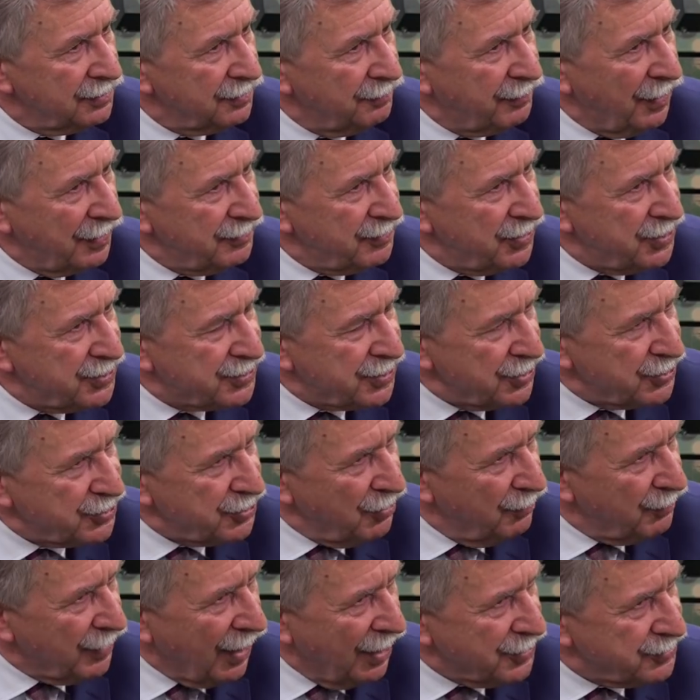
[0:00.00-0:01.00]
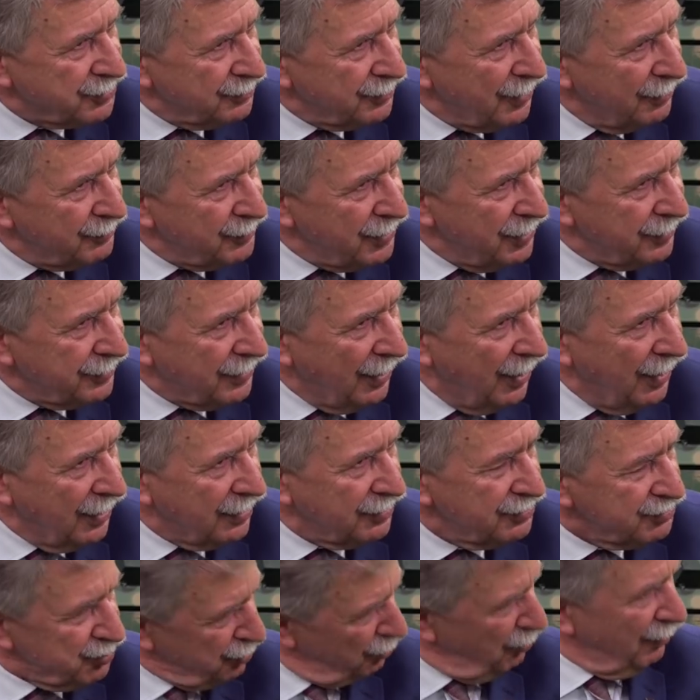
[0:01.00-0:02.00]
Pan minister się obraził na mnie,
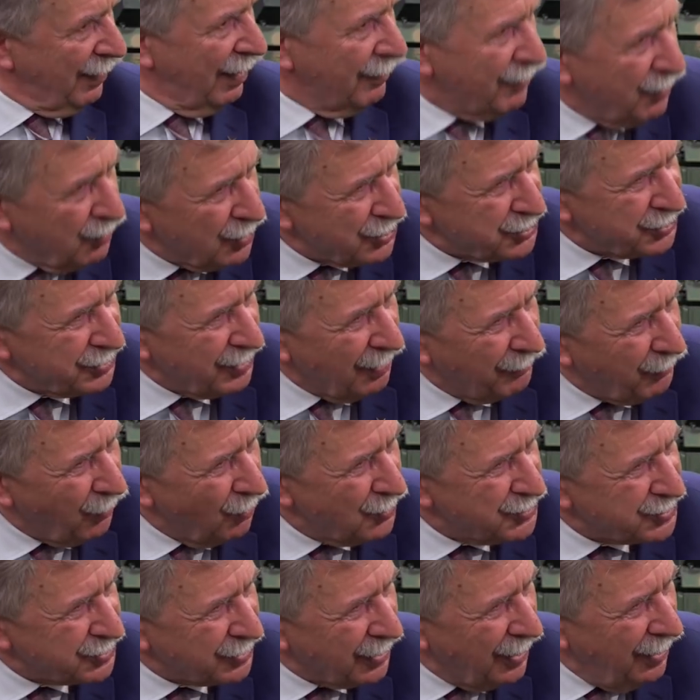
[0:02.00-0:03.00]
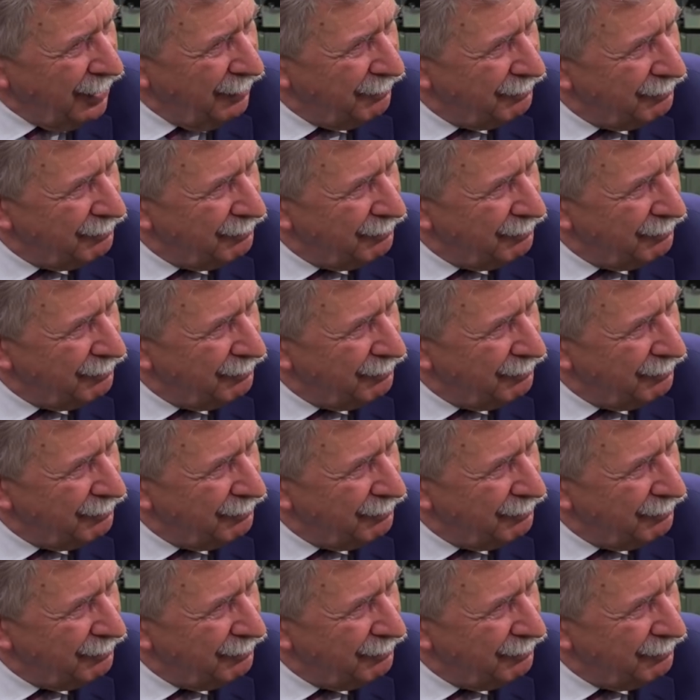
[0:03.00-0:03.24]
tak? Się ma obrazić na Polskę?